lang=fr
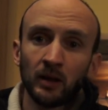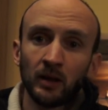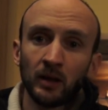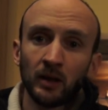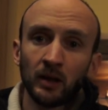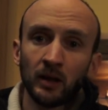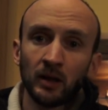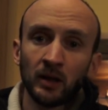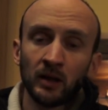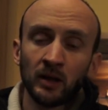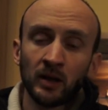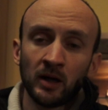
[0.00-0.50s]

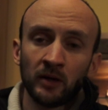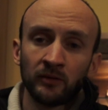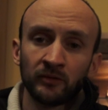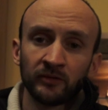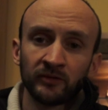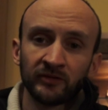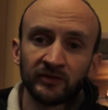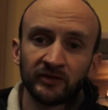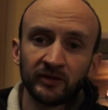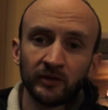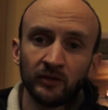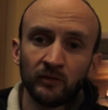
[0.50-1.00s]
Elle a
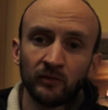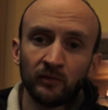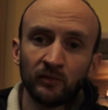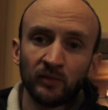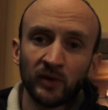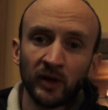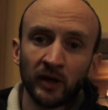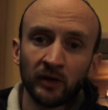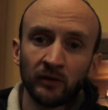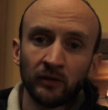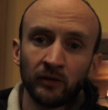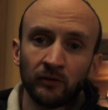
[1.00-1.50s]
annoncé une
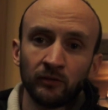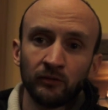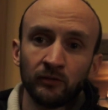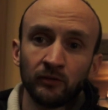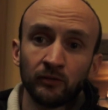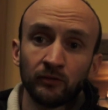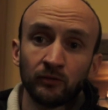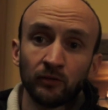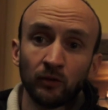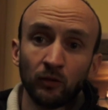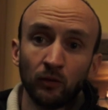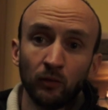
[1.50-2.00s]
période de
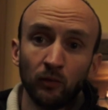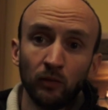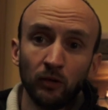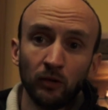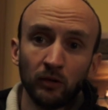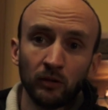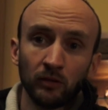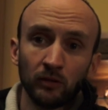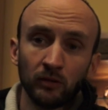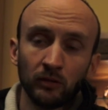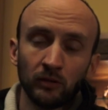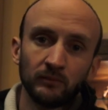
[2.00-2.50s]

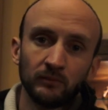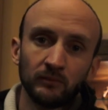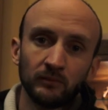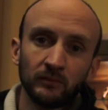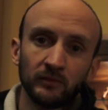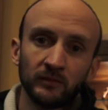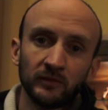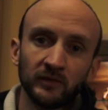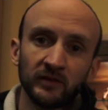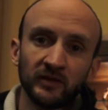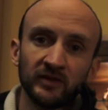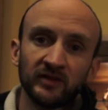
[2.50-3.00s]
troubles,
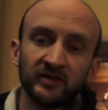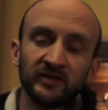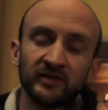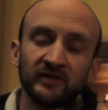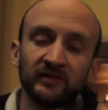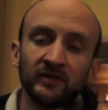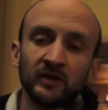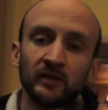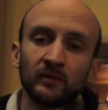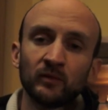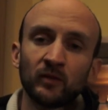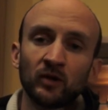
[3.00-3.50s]
des
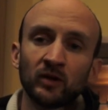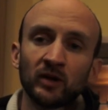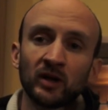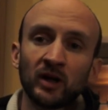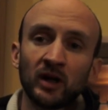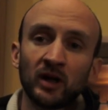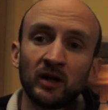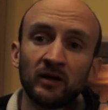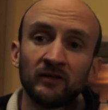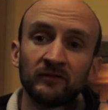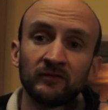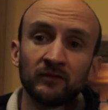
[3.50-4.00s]
événements
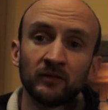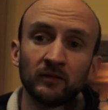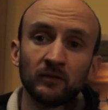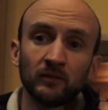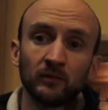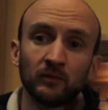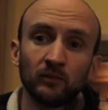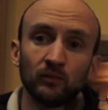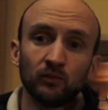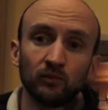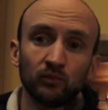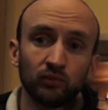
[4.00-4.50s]
graves
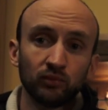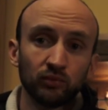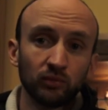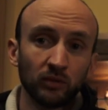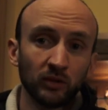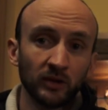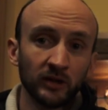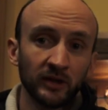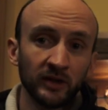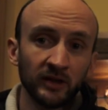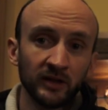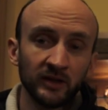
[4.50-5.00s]
pour
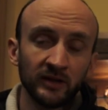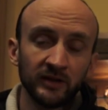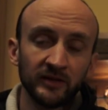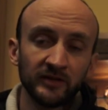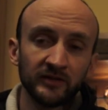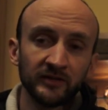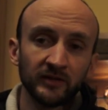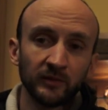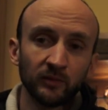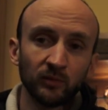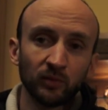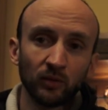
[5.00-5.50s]

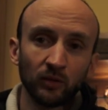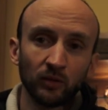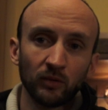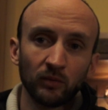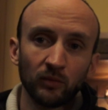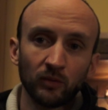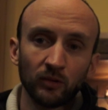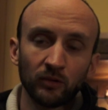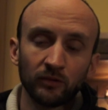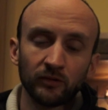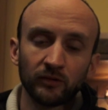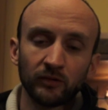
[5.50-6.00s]
l'Église et pour le
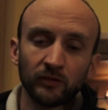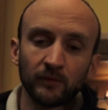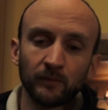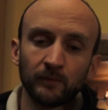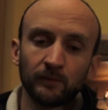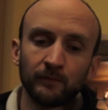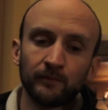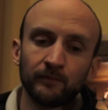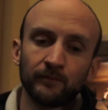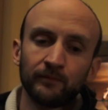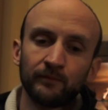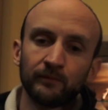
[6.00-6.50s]
monde,
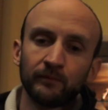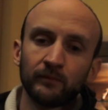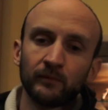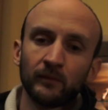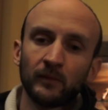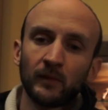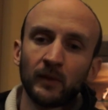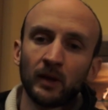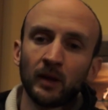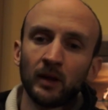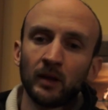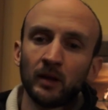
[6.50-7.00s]

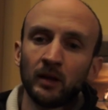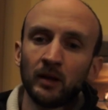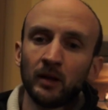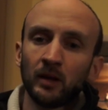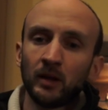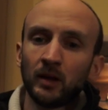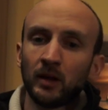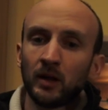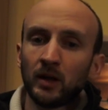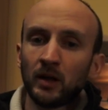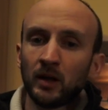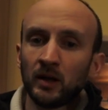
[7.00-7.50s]

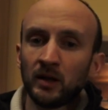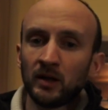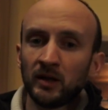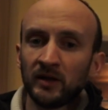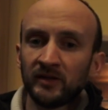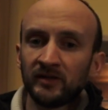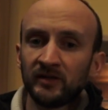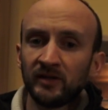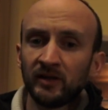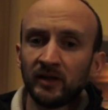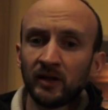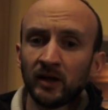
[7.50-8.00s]
et elle a
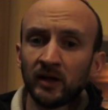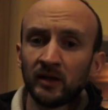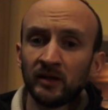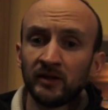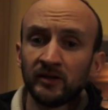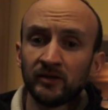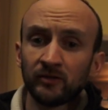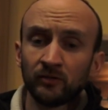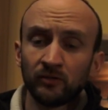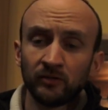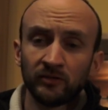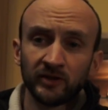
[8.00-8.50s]
dit qu'à
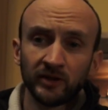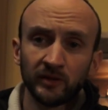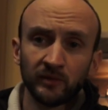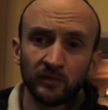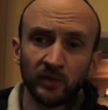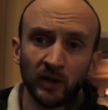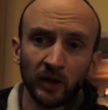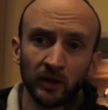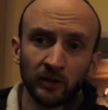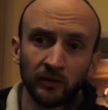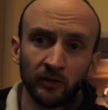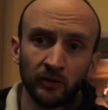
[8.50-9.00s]
l'issue de cette
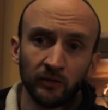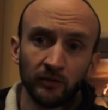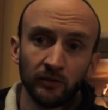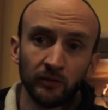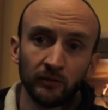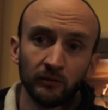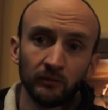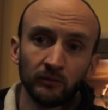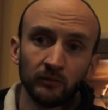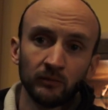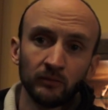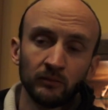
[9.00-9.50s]
période,
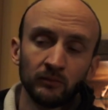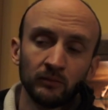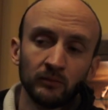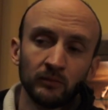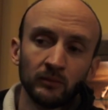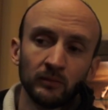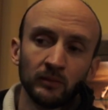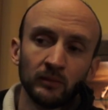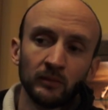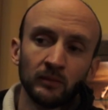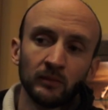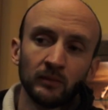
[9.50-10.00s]

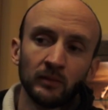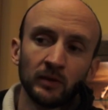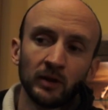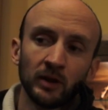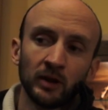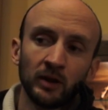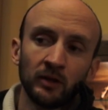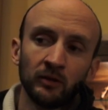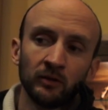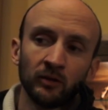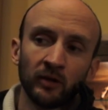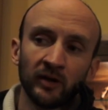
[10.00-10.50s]

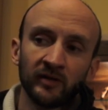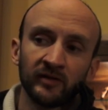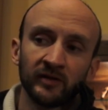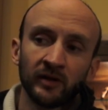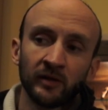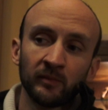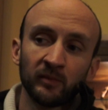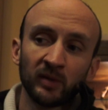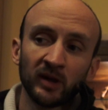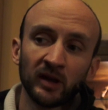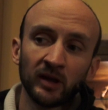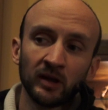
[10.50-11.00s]
il y aurait
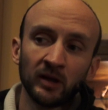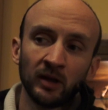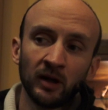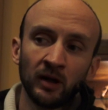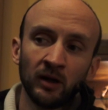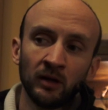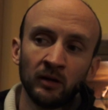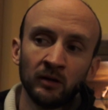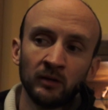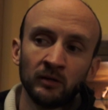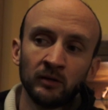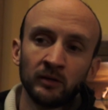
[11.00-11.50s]
un
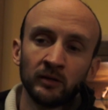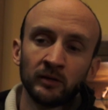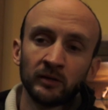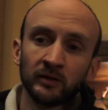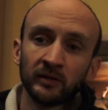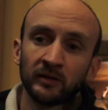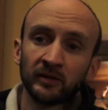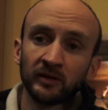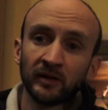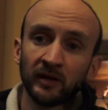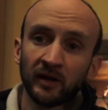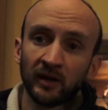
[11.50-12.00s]
prélat
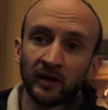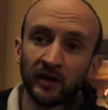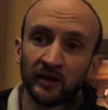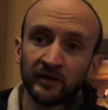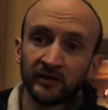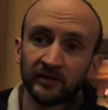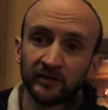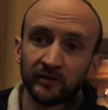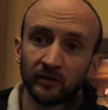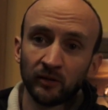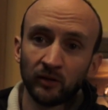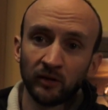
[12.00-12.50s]
qui
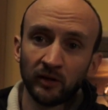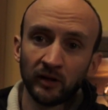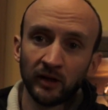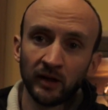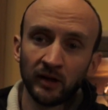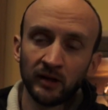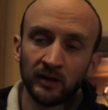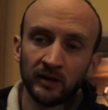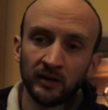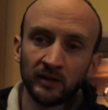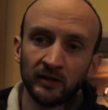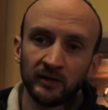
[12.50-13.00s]
restaurerait
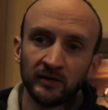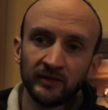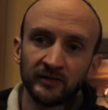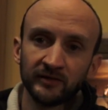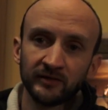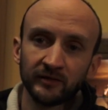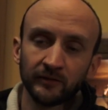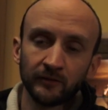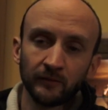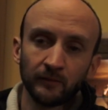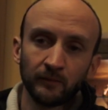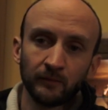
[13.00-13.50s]
l'Église.